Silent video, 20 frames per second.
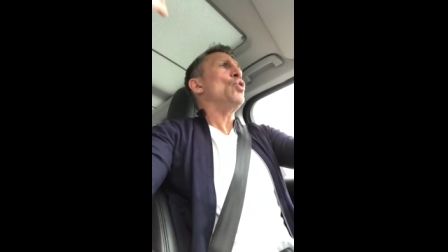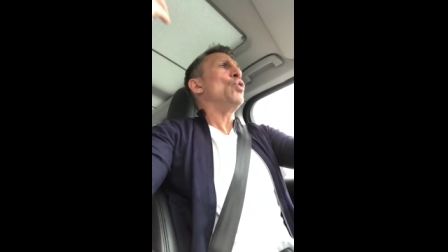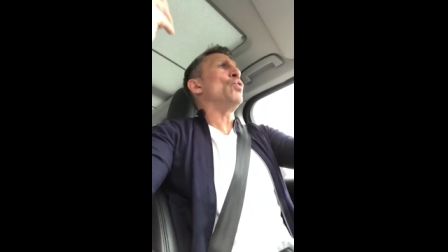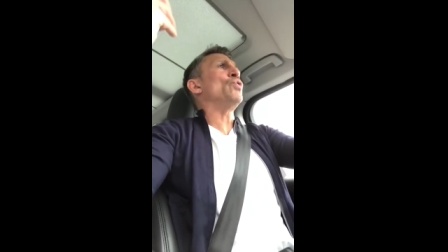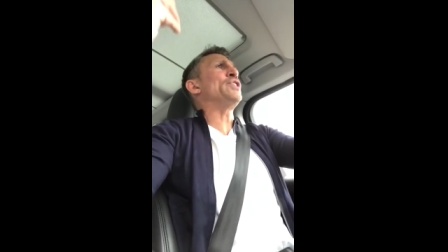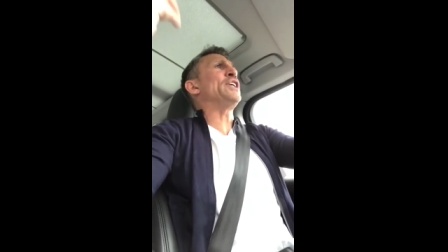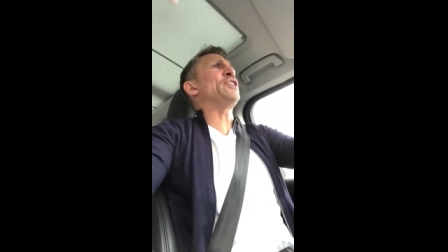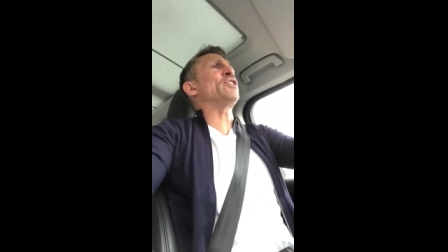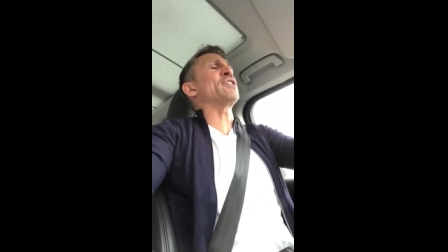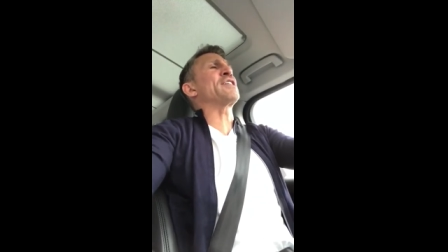
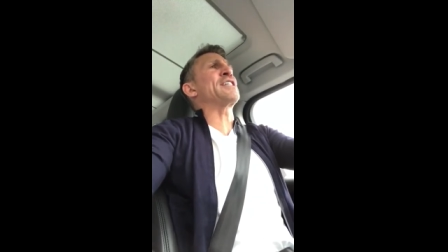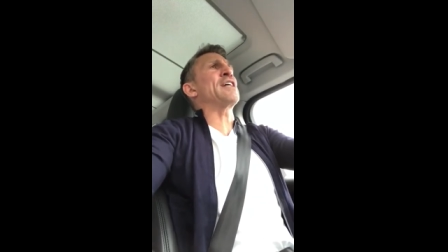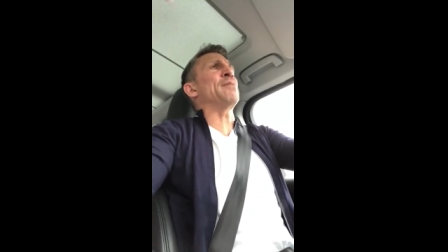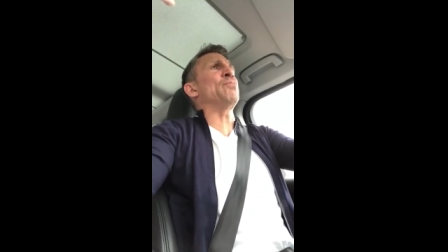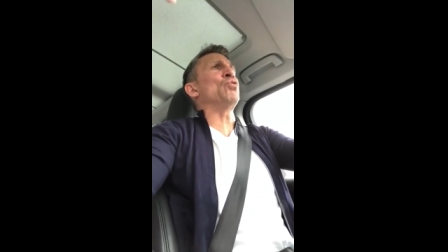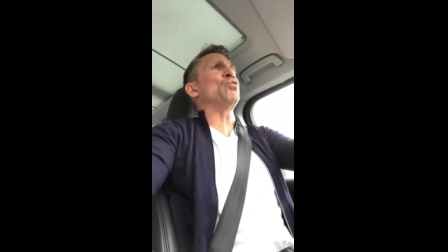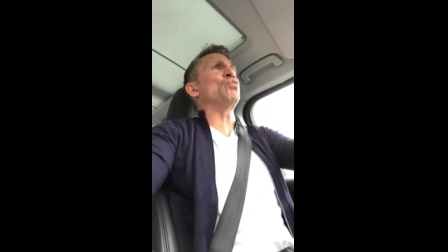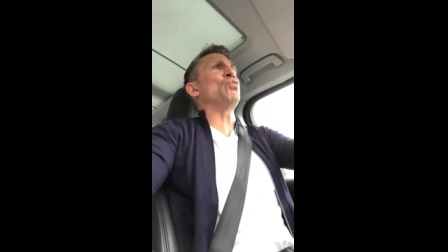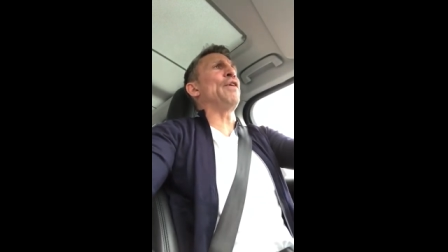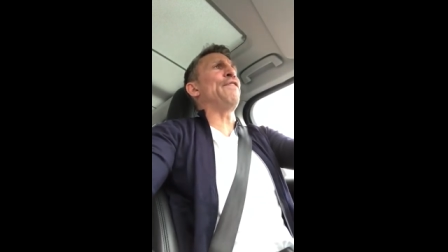On est dans un
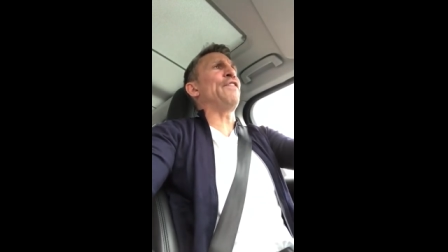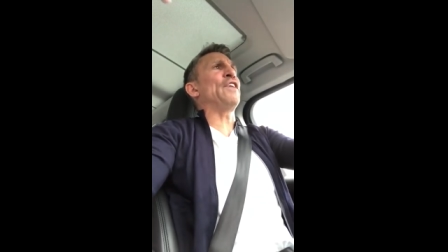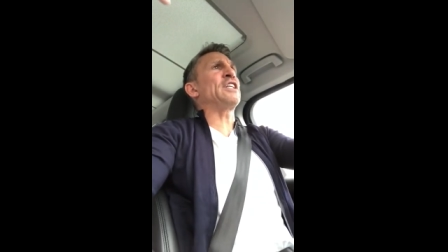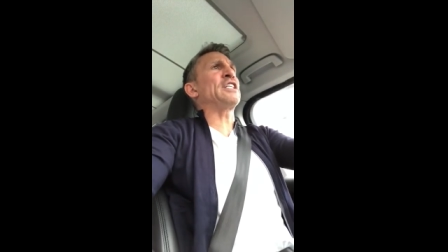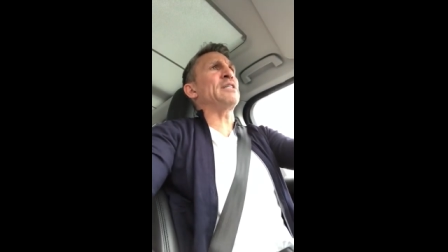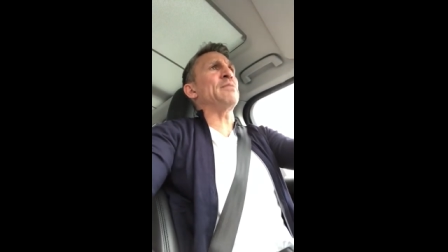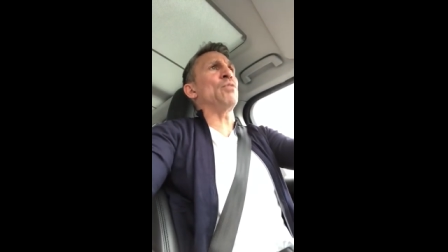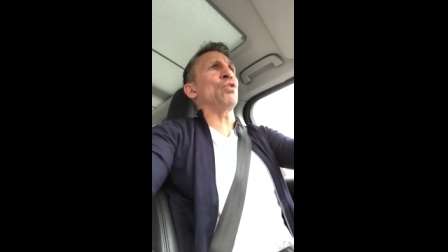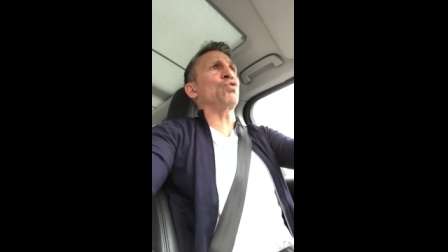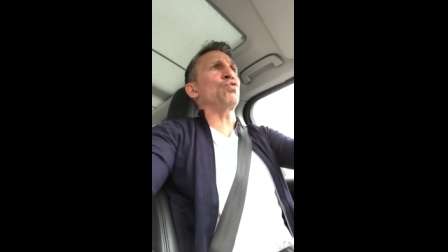monde où
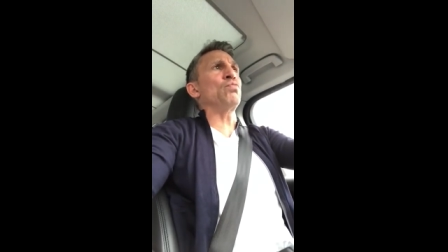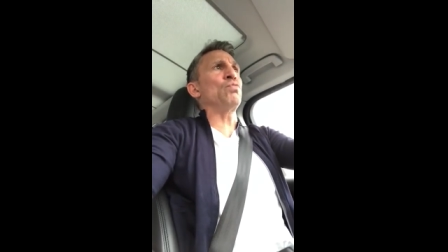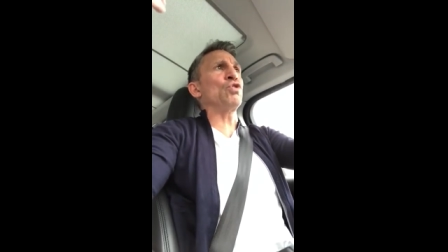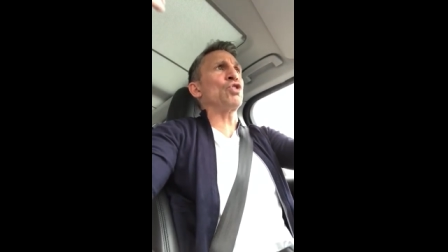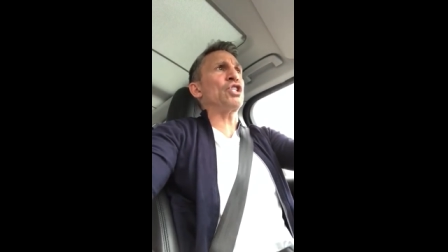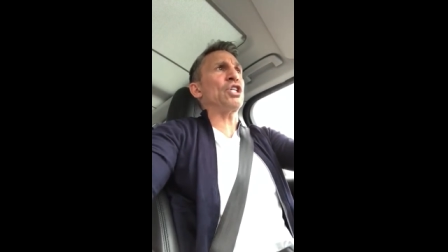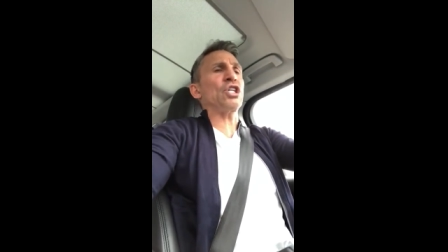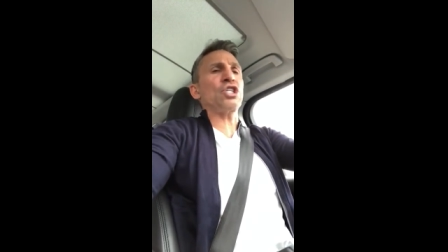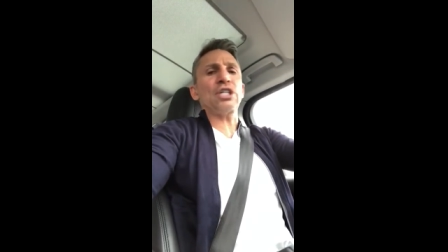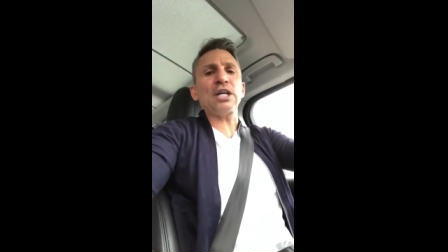effectivement tout le
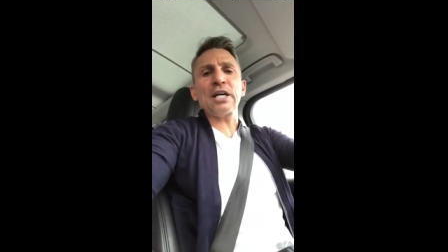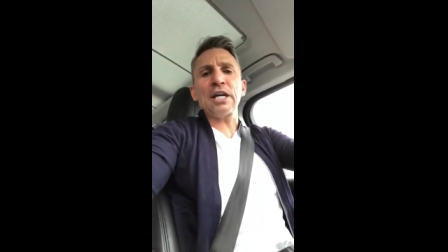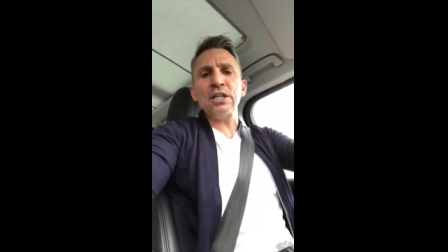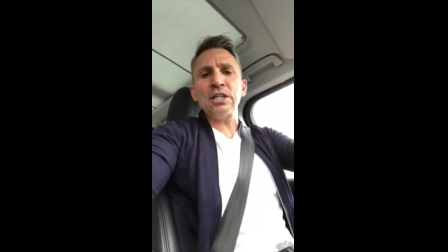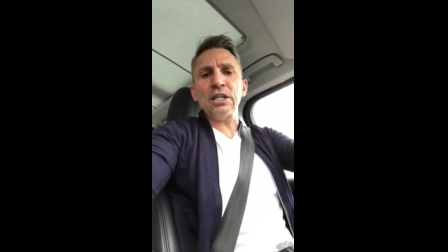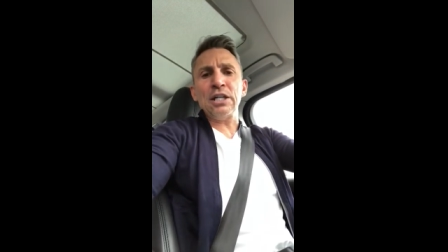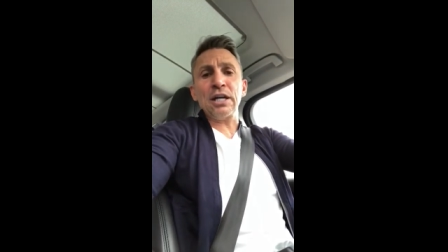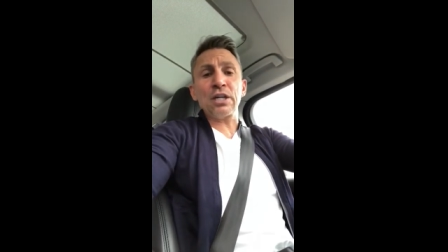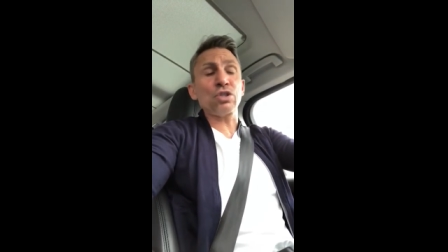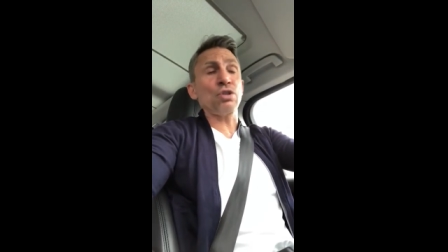monde cherche à
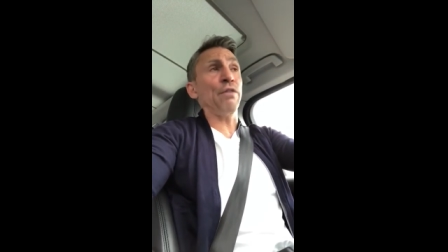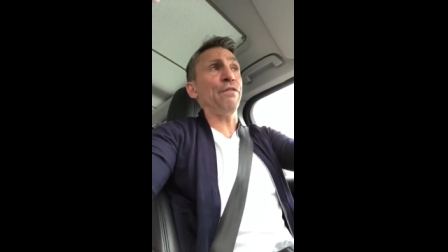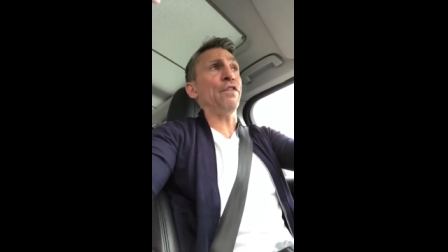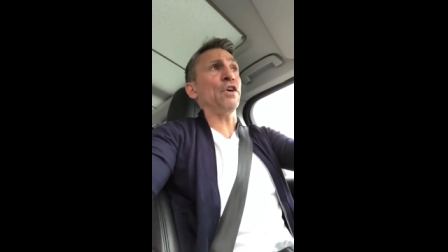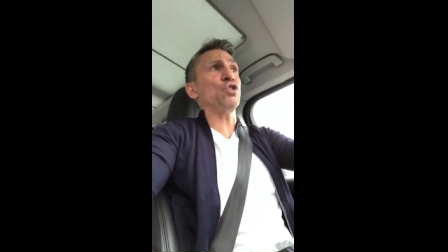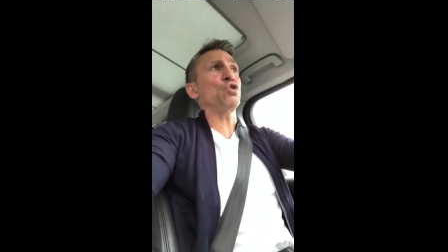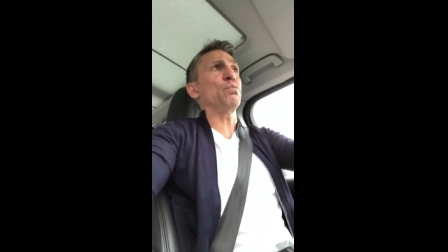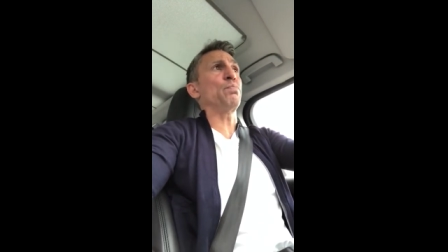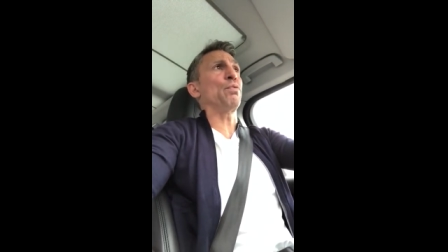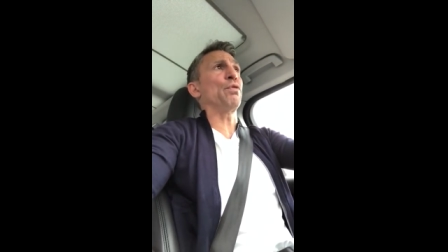gagner de l'argent et
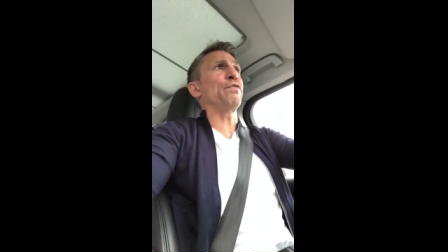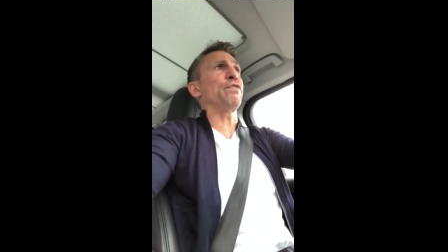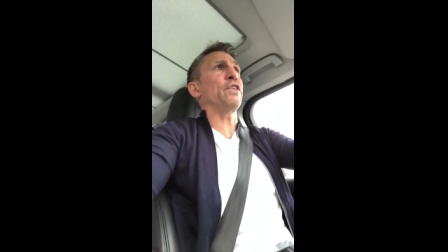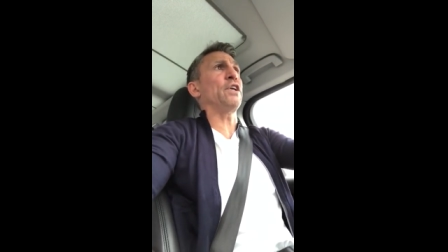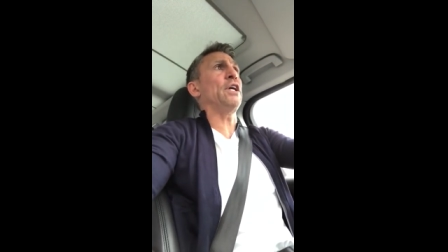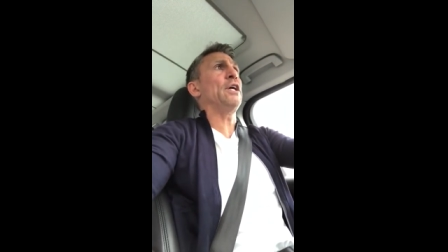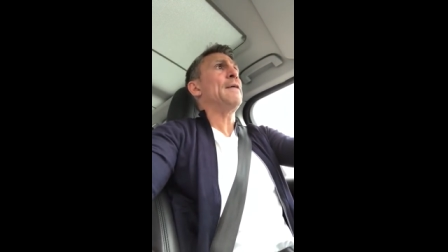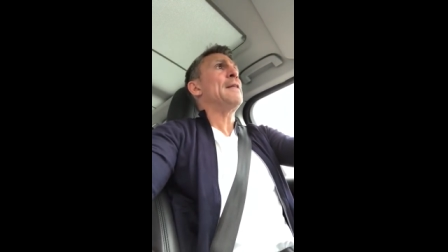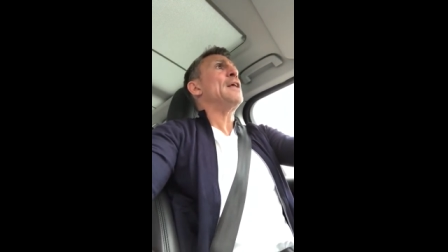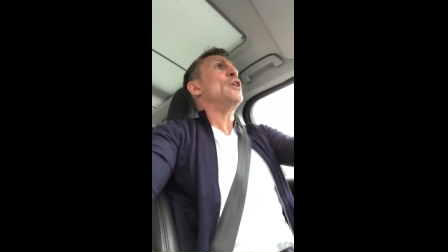faire du
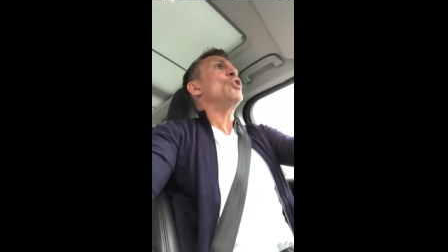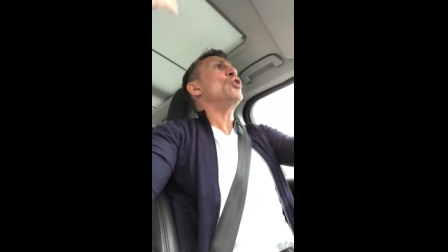profit.